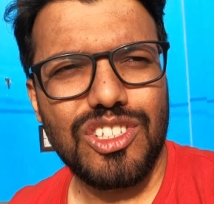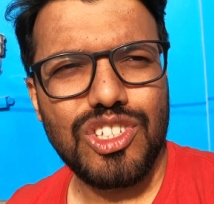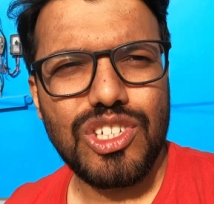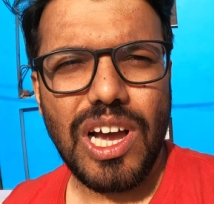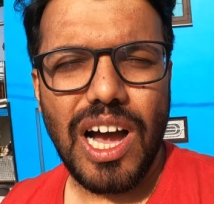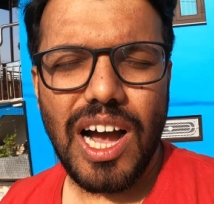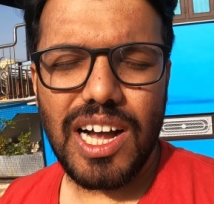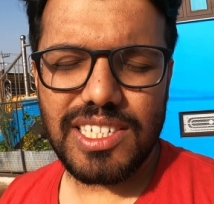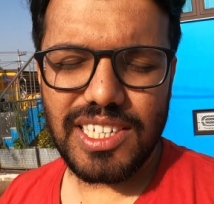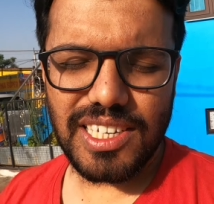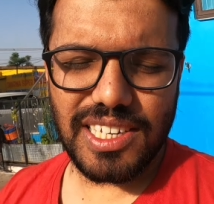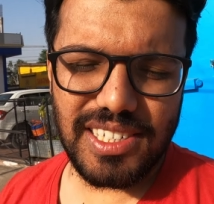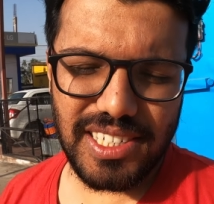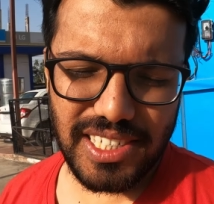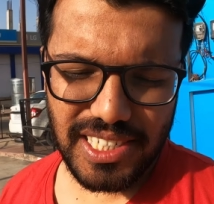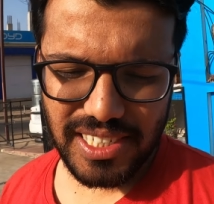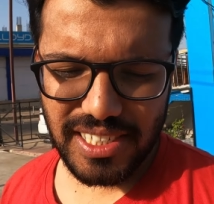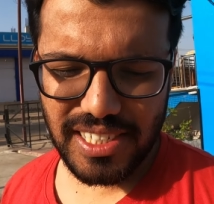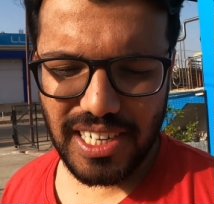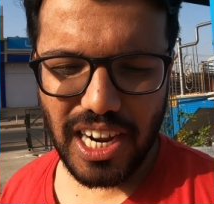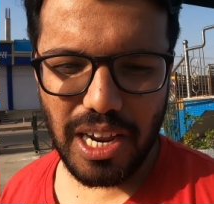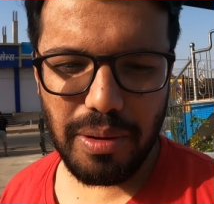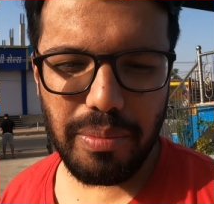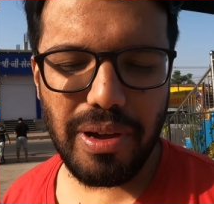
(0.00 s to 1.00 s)
जहाँ
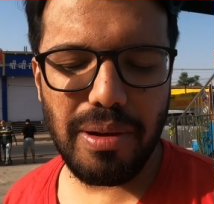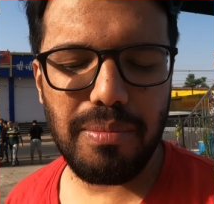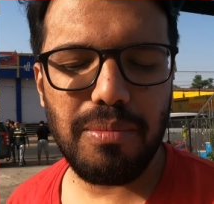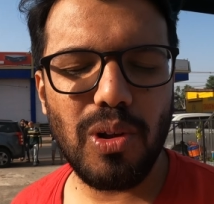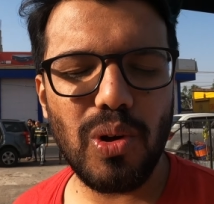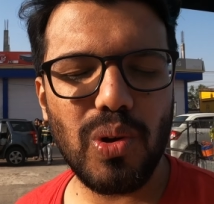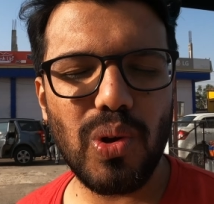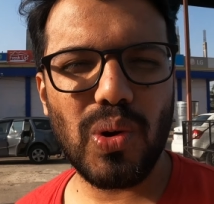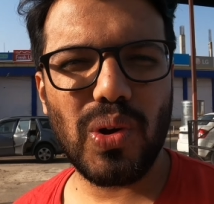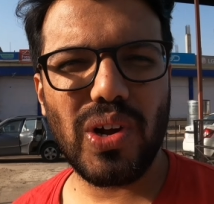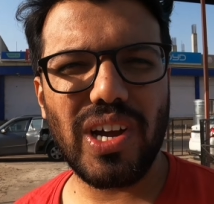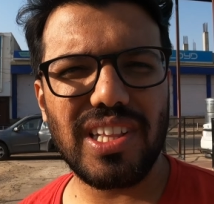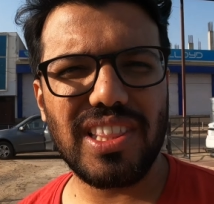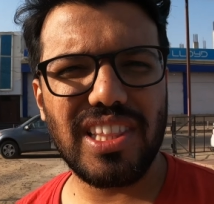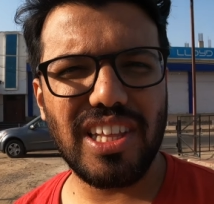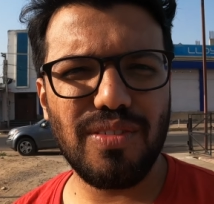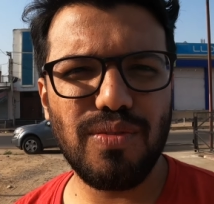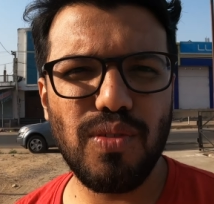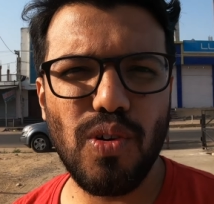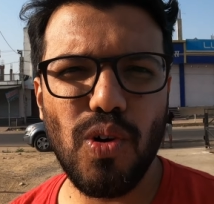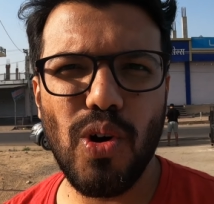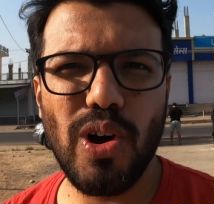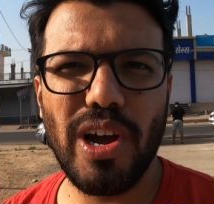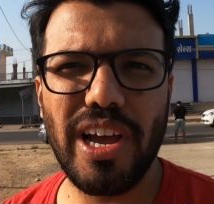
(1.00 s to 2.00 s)
जिस जगह पे हम लोग रुके थे
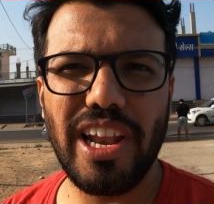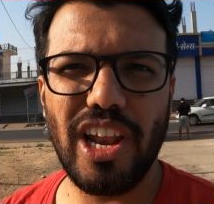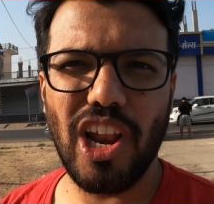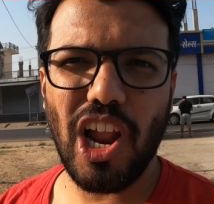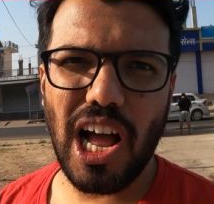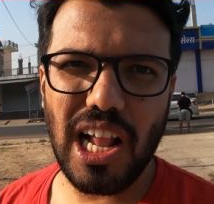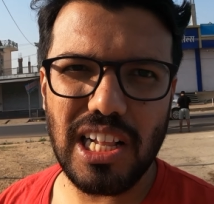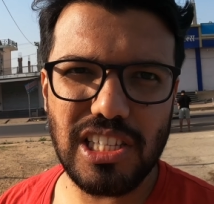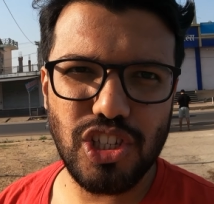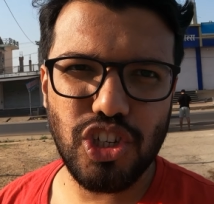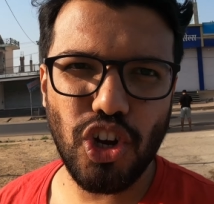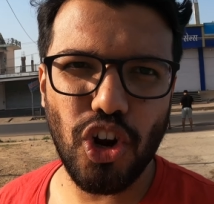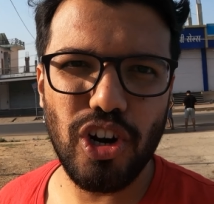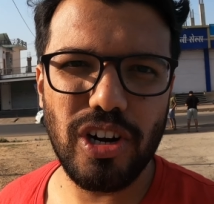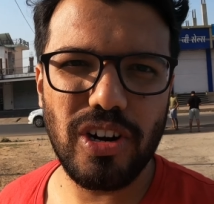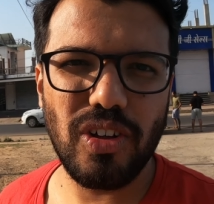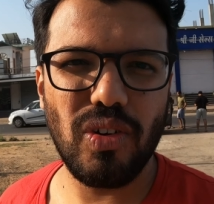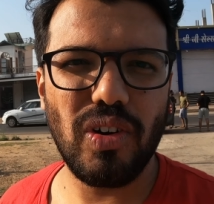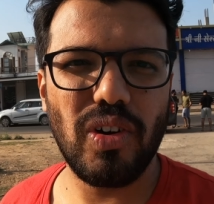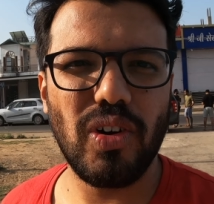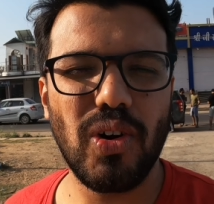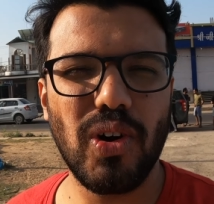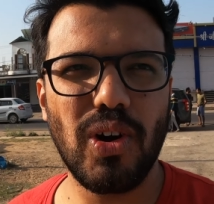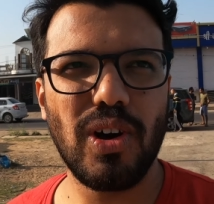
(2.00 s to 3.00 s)
वो है लाल सॉट
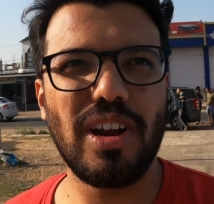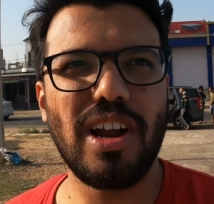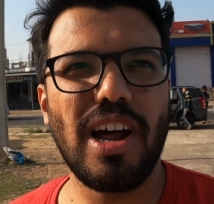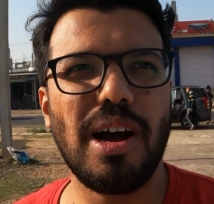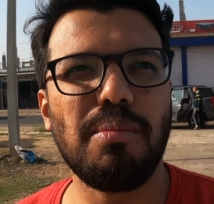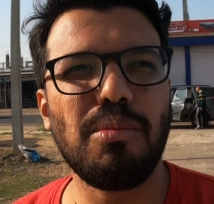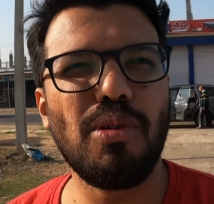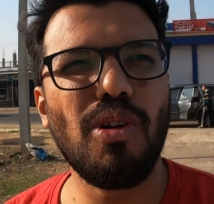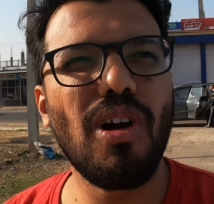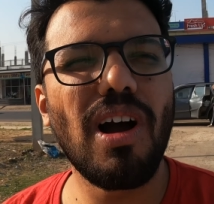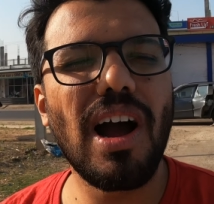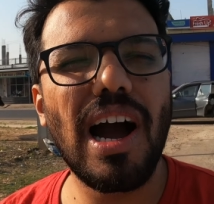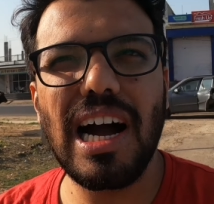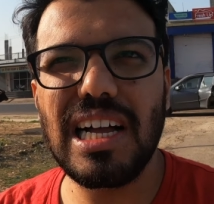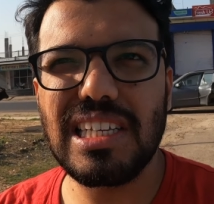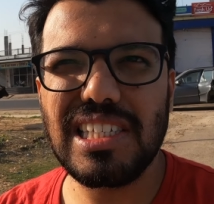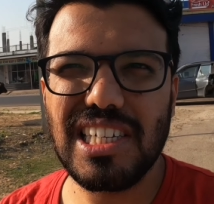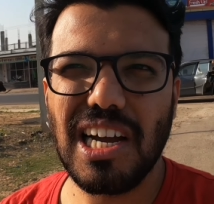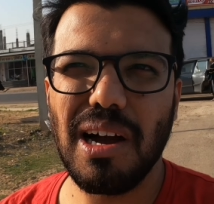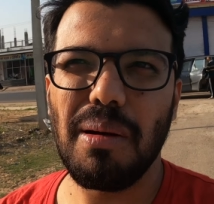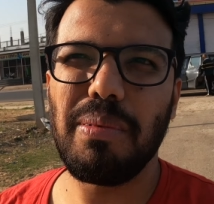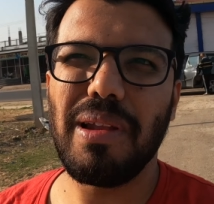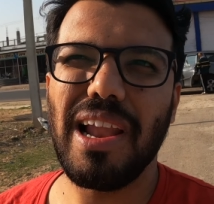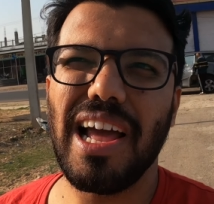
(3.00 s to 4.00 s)
और हम लोग
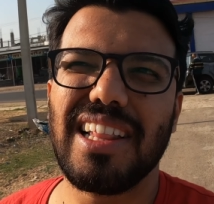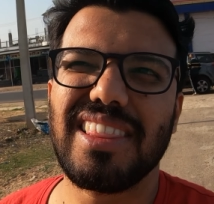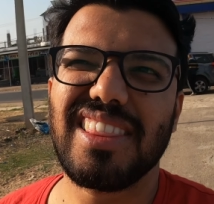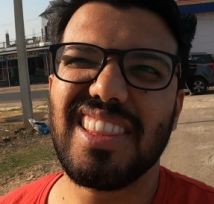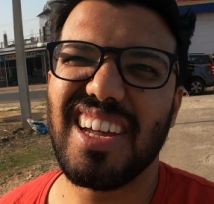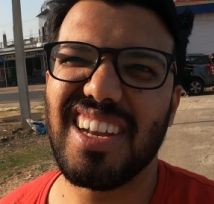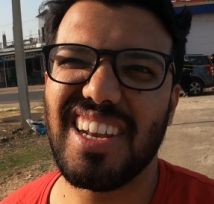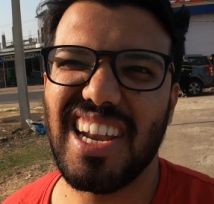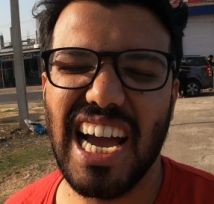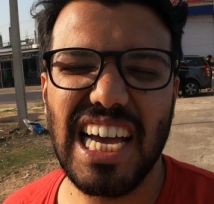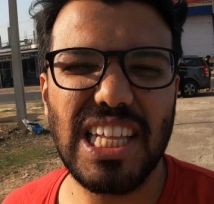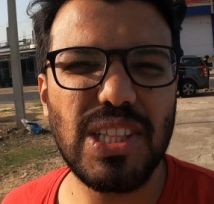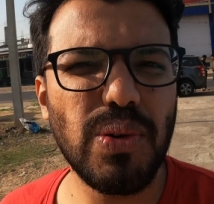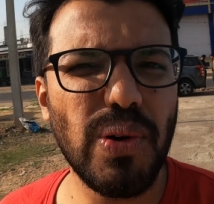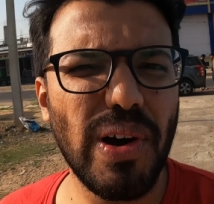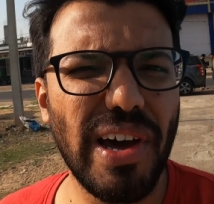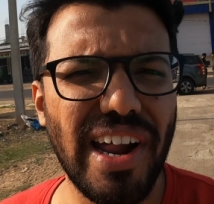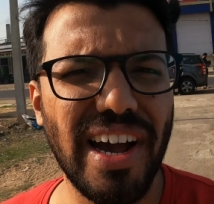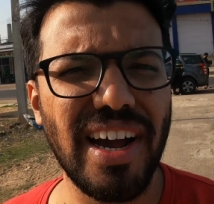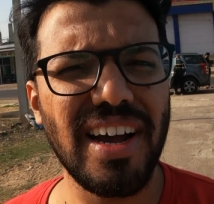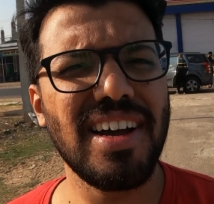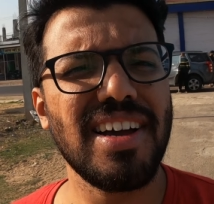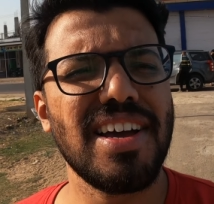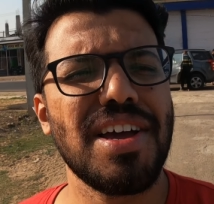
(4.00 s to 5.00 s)
आज का प्लान था
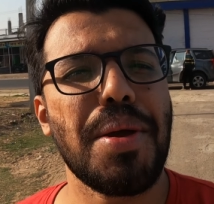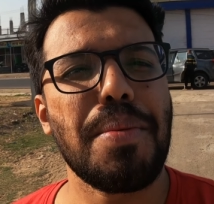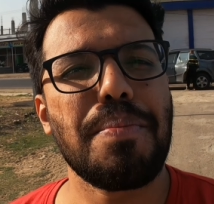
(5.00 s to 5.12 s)
नादवारा